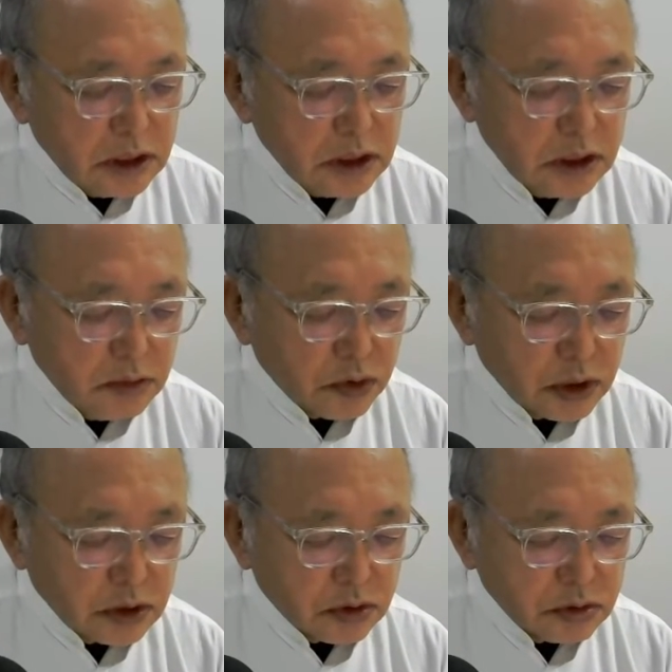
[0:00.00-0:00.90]
e
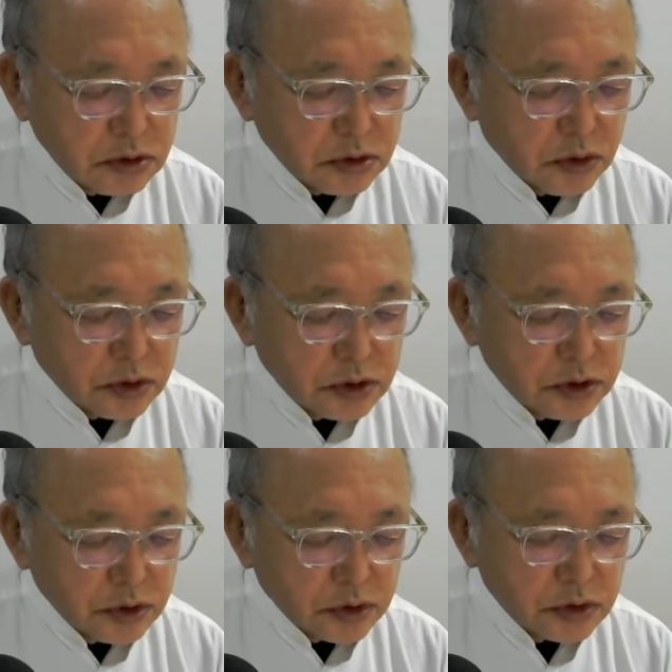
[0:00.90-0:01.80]
ウォレットに送金
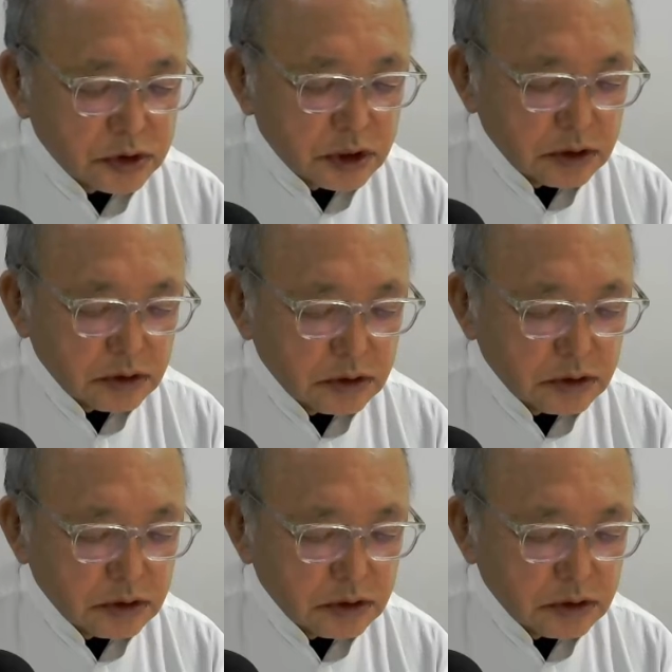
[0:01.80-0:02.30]
しようとしている